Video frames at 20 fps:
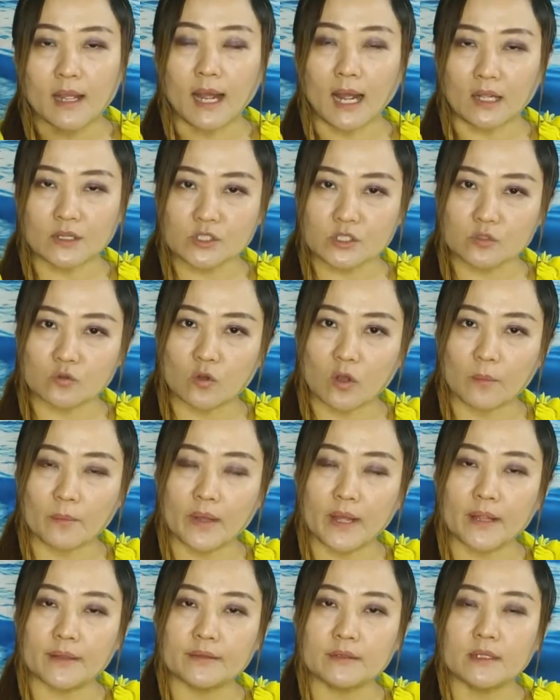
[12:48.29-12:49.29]
好使我
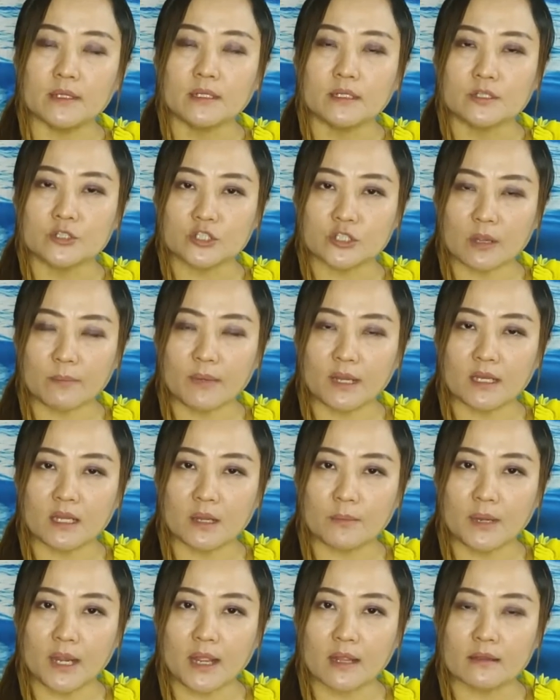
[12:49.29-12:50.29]
们生命
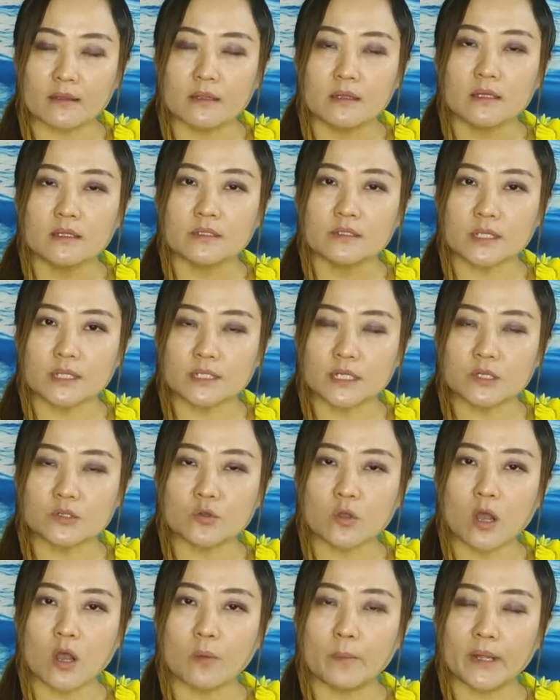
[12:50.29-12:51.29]
里面，圣经
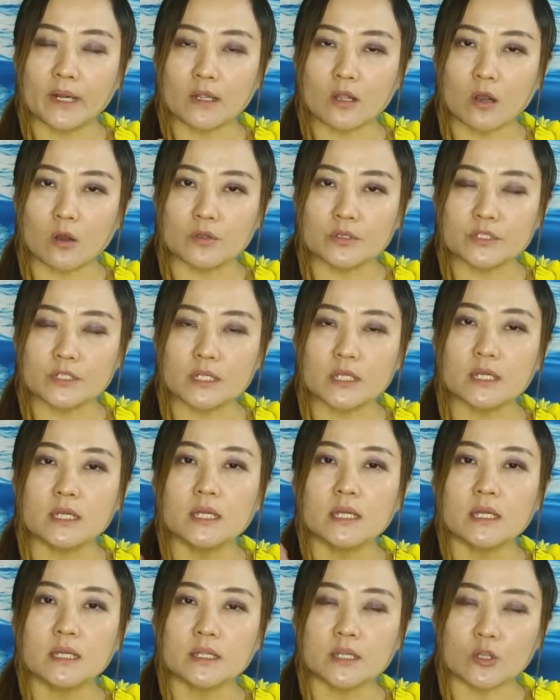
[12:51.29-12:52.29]
说我们的口是。